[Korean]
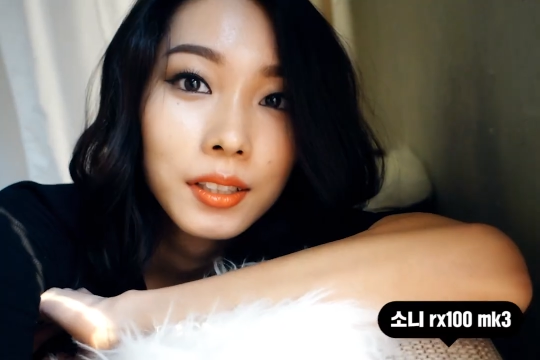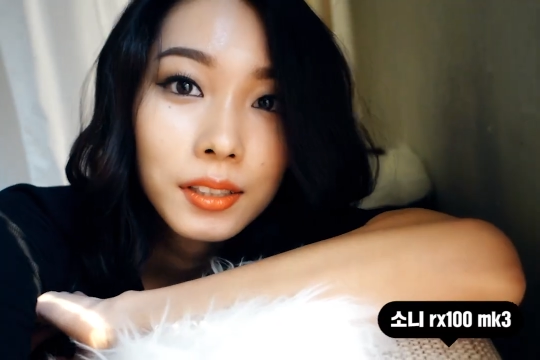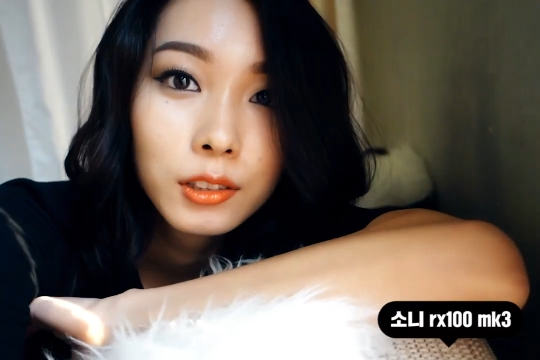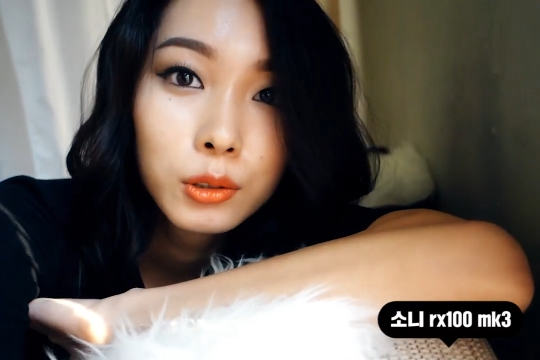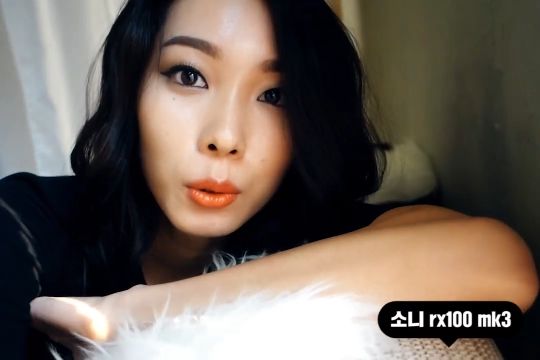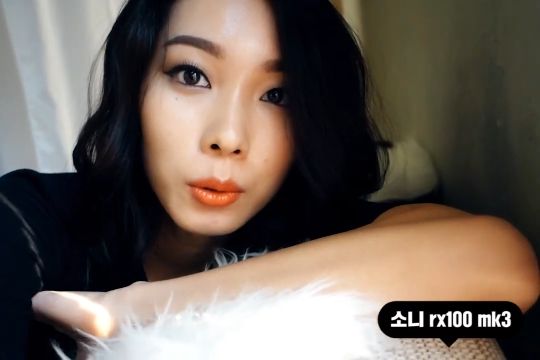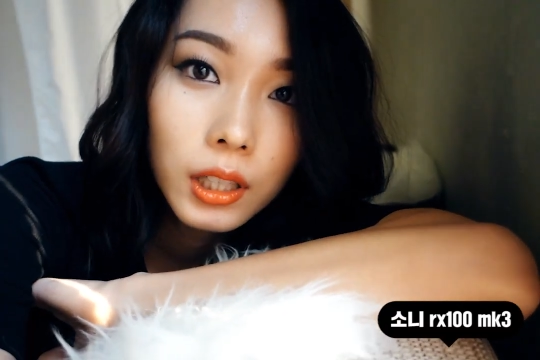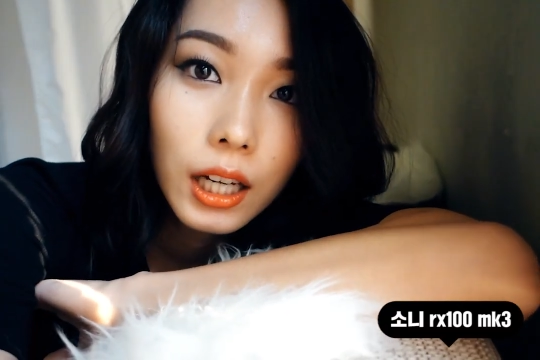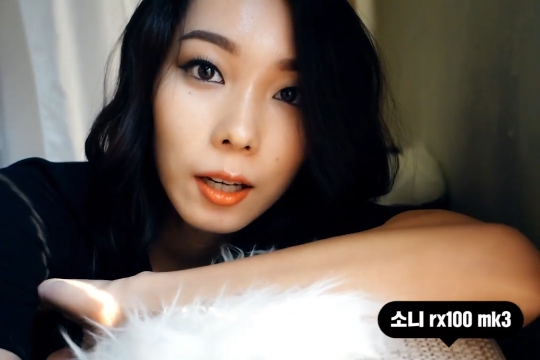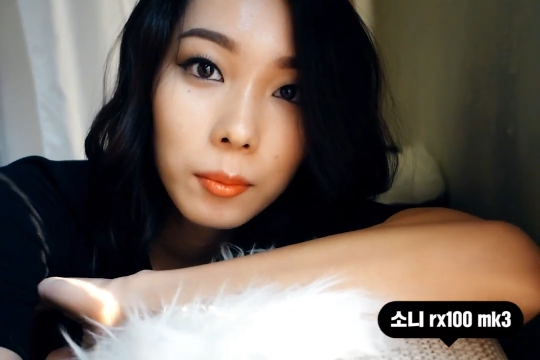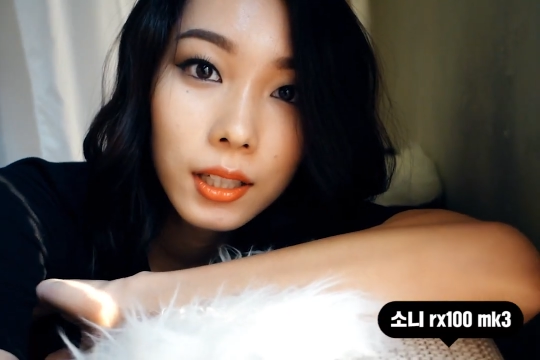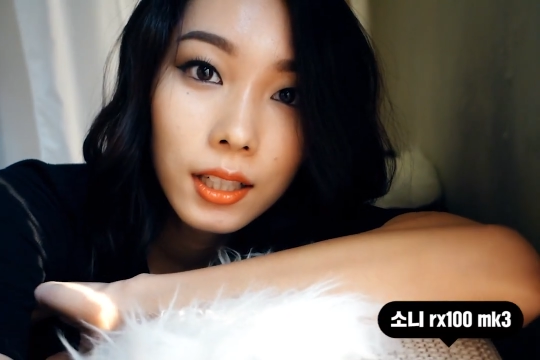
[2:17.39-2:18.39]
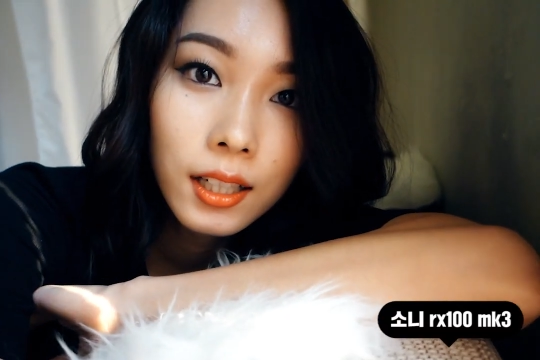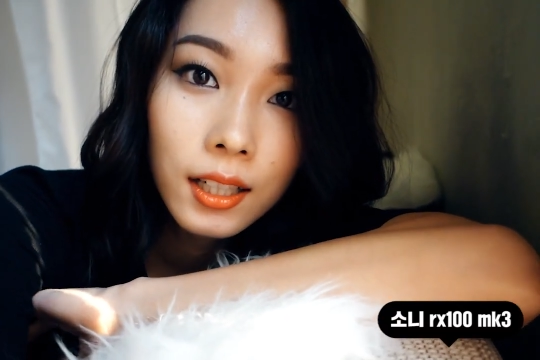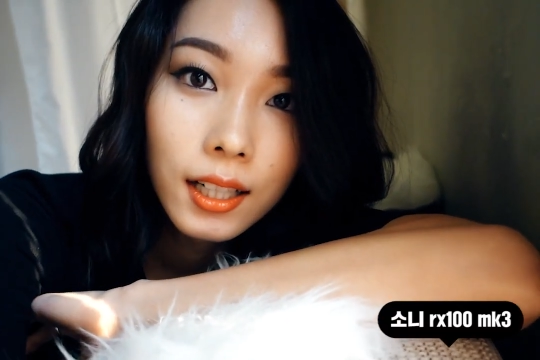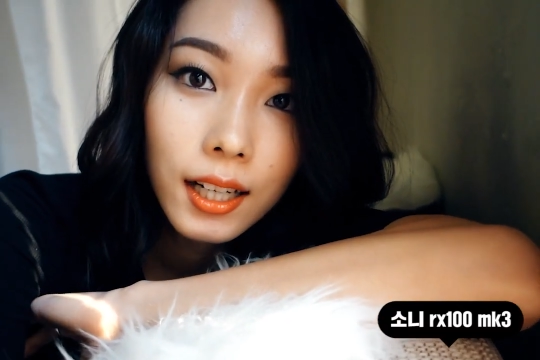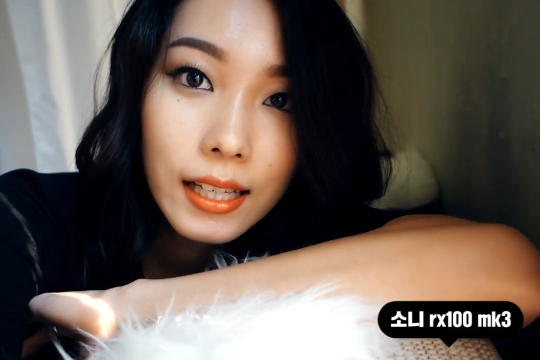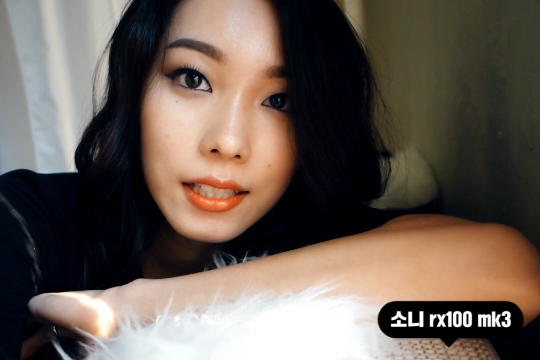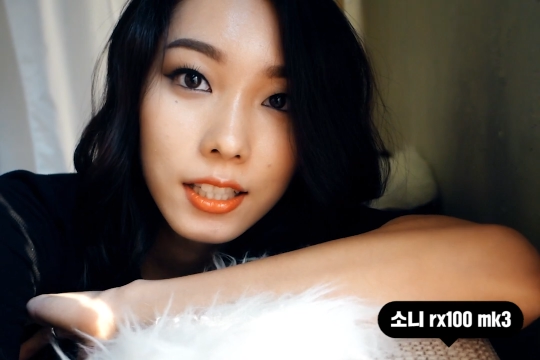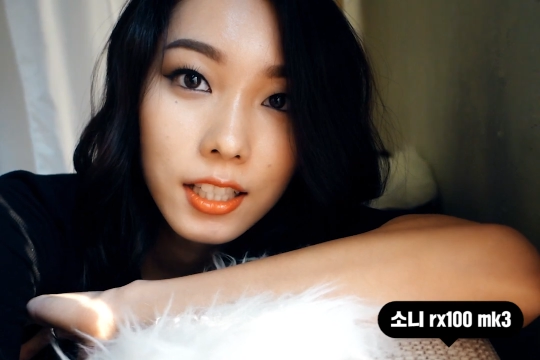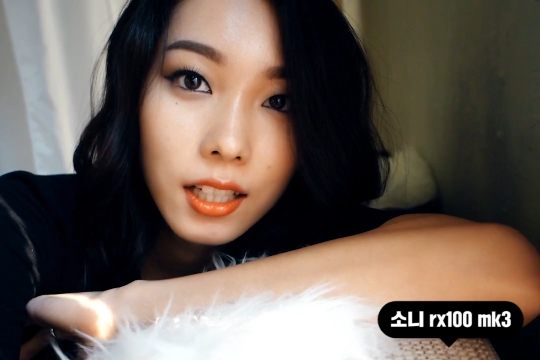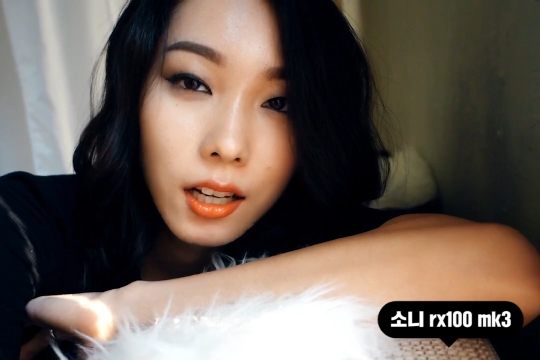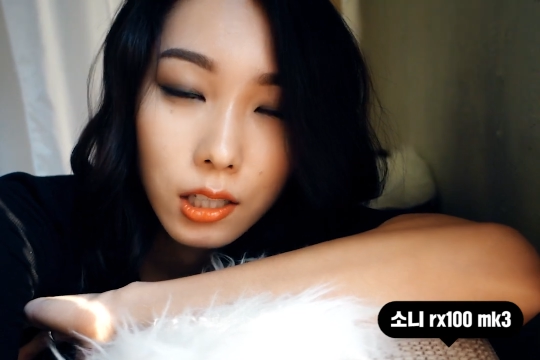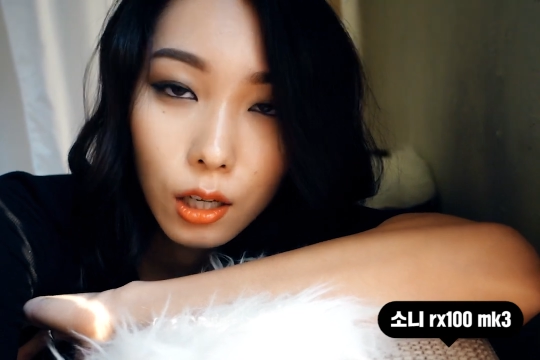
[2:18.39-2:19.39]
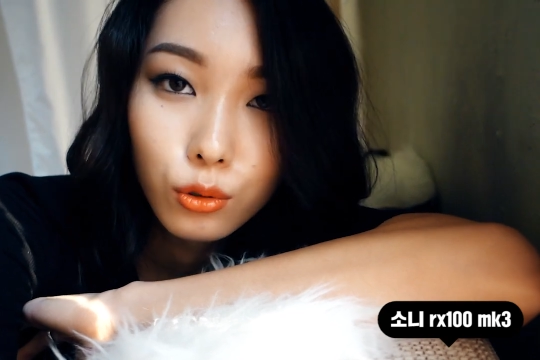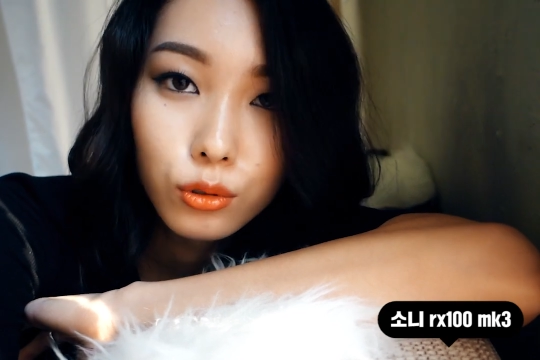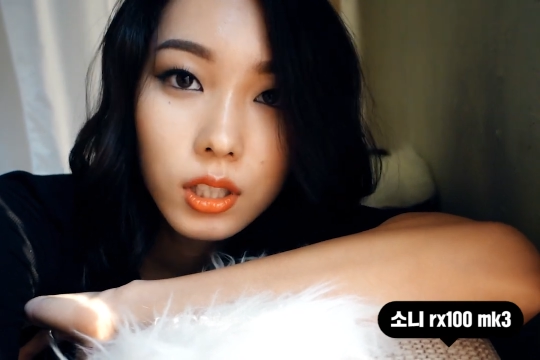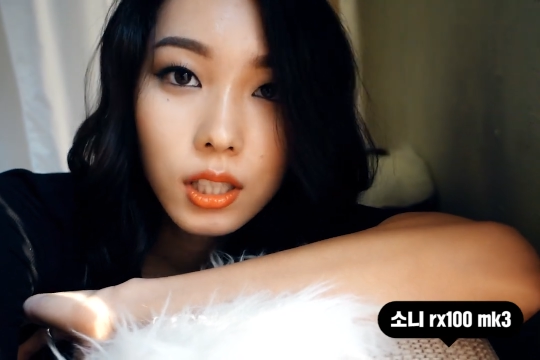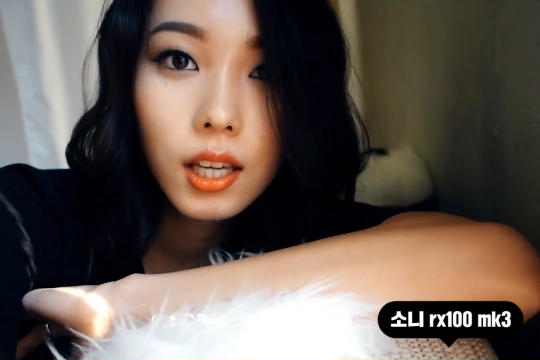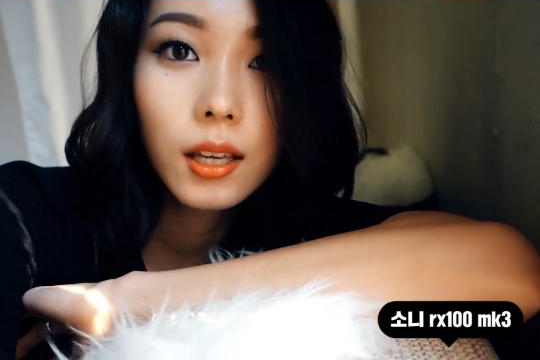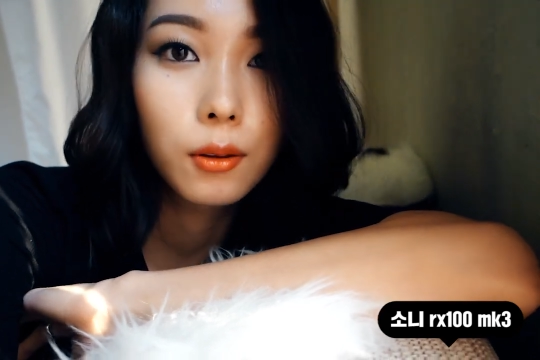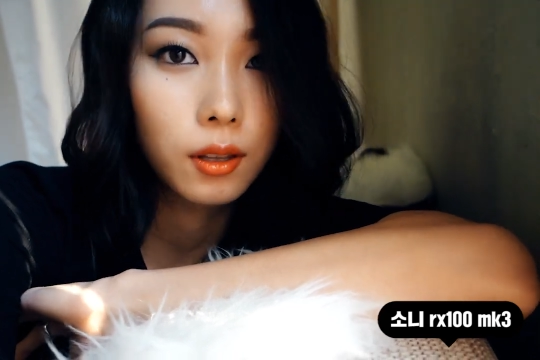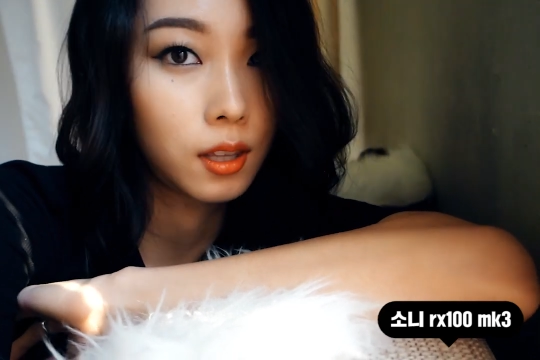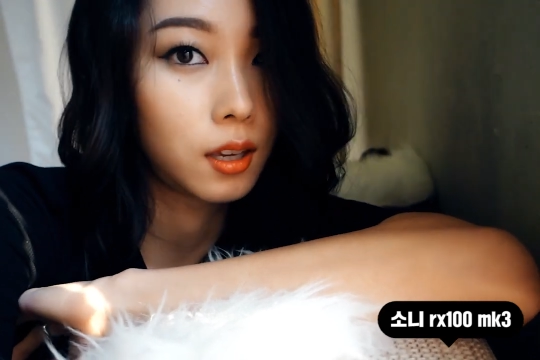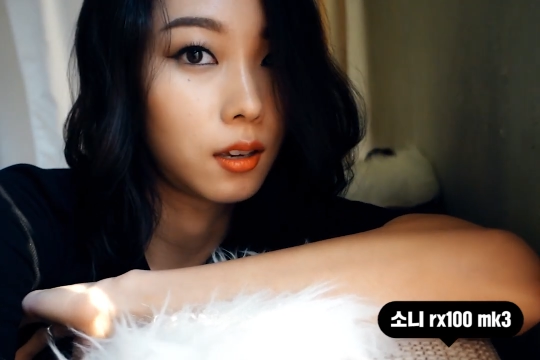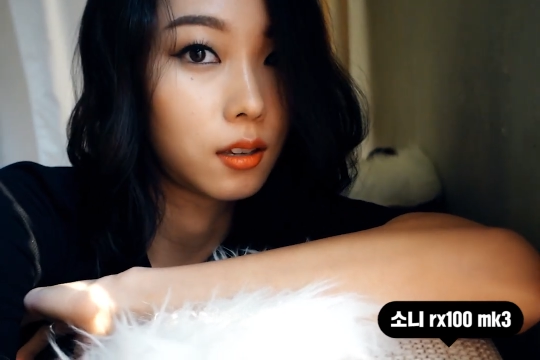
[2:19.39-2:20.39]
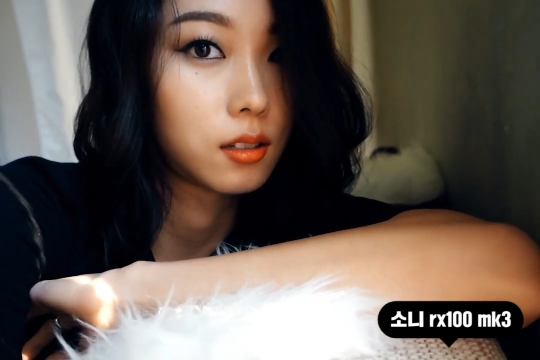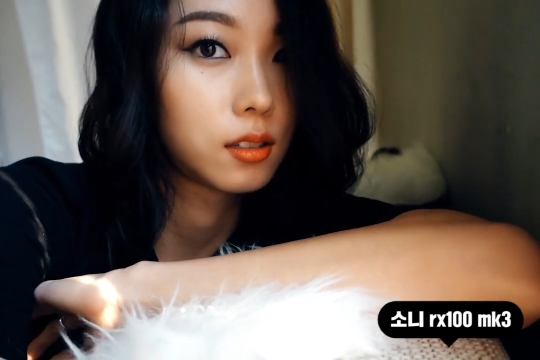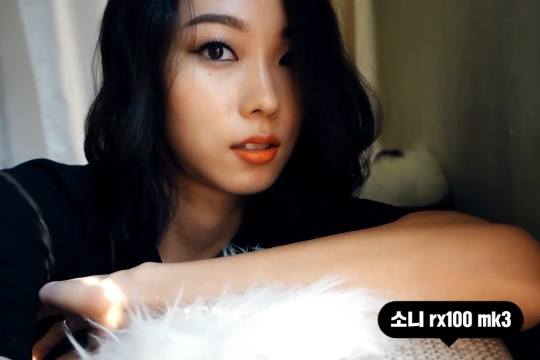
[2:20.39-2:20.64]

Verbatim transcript: 이 소니 카메라가 있으니까 자꾸 찍게 되네.